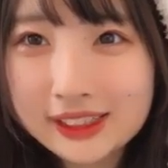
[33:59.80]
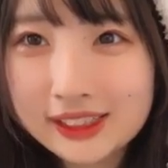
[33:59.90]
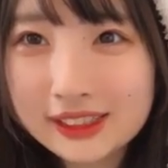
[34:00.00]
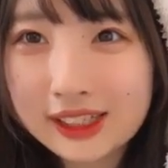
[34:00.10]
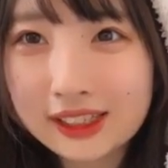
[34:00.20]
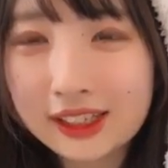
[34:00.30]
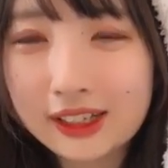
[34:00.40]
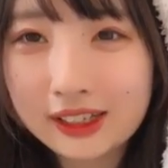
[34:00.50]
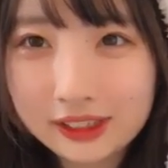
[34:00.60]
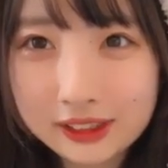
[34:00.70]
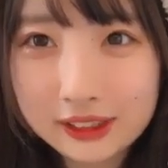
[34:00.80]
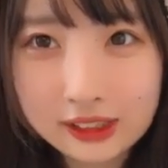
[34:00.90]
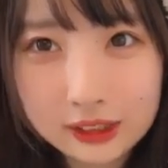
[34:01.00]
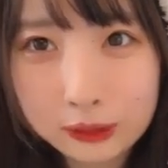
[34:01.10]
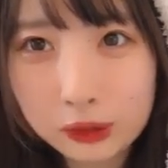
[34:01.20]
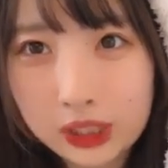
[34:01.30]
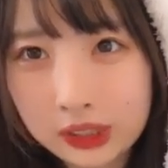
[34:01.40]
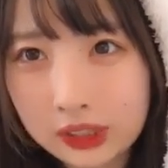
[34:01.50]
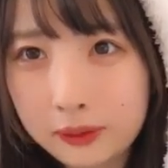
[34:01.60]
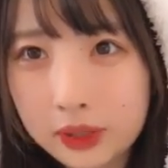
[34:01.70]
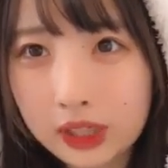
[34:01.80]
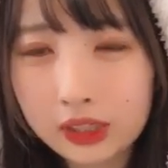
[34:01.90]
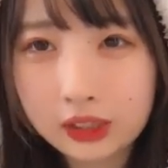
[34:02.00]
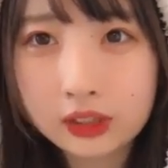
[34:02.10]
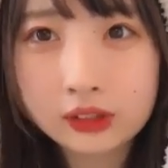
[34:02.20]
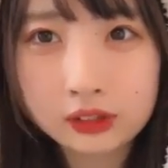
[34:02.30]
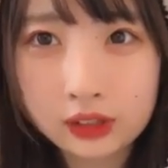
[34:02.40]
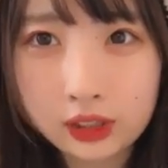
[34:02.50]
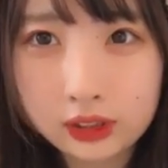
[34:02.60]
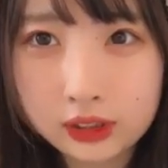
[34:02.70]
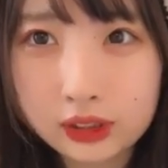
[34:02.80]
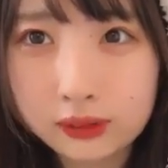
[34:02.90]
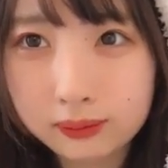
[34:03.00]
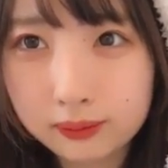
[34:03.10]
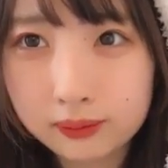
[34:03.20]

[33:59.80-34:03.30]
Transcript: 静かな乗り方みたいな感じ